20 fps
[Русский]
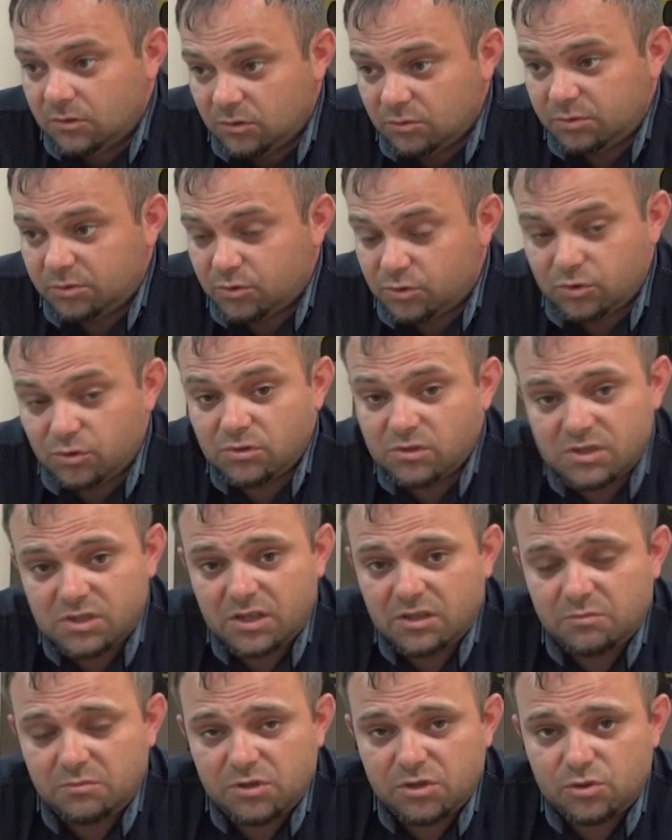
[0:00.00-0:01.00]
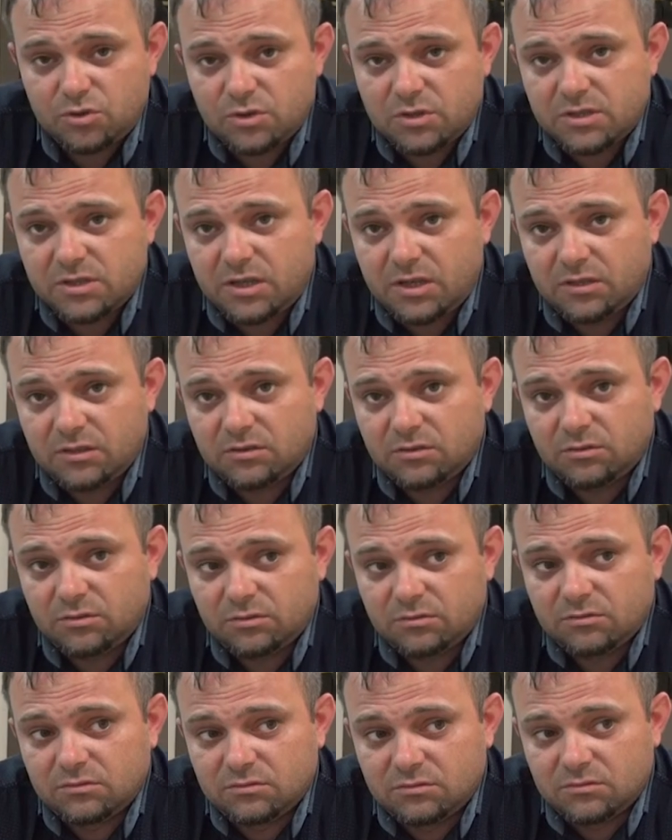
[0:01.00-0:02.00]
ну, потому что он оставил большой след, и
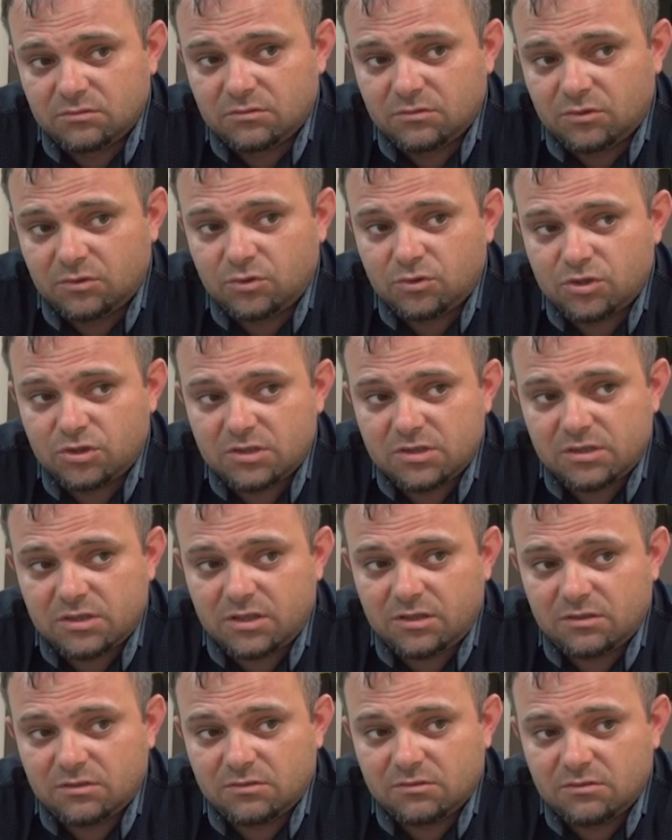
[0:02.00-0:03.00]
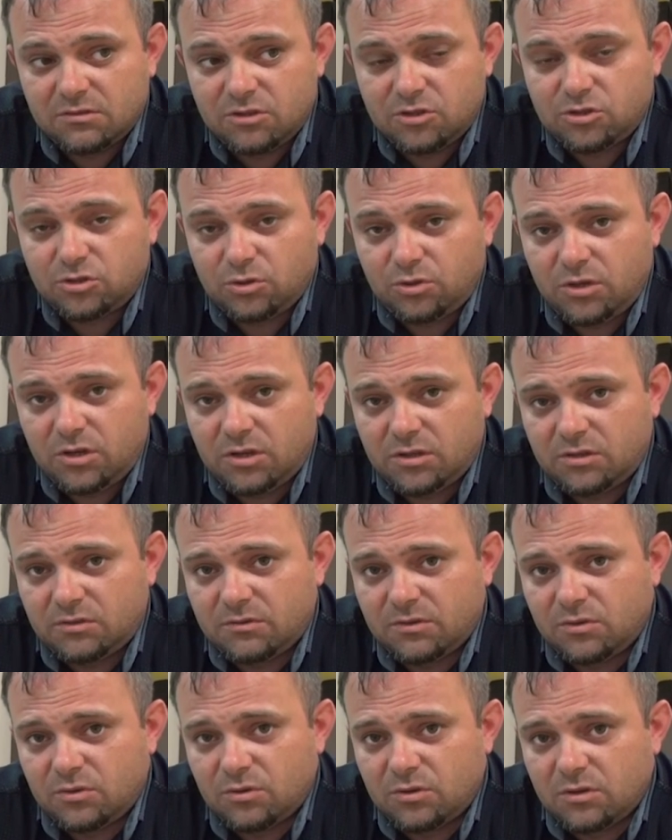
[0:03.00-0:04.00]
он, он уже стал историей
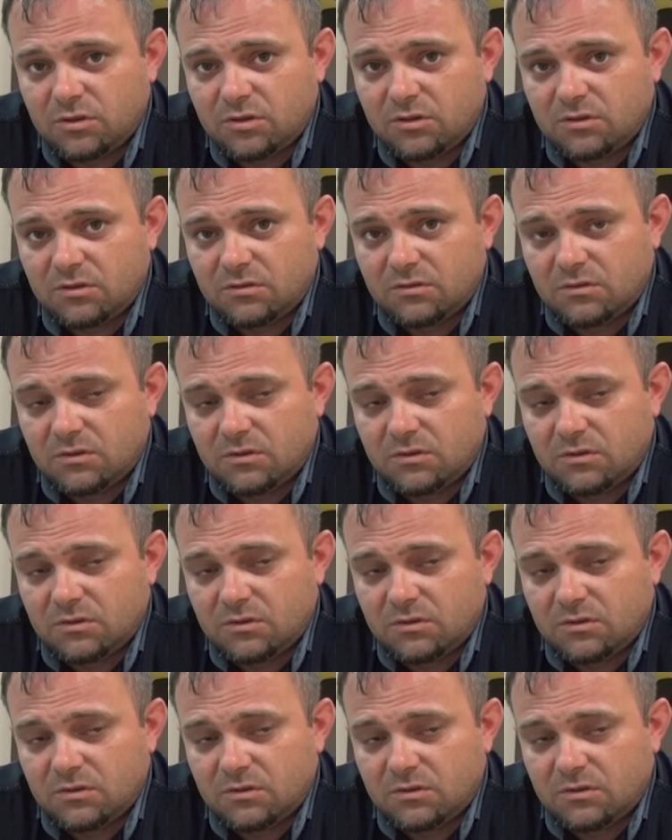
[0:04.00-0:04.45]
этого города.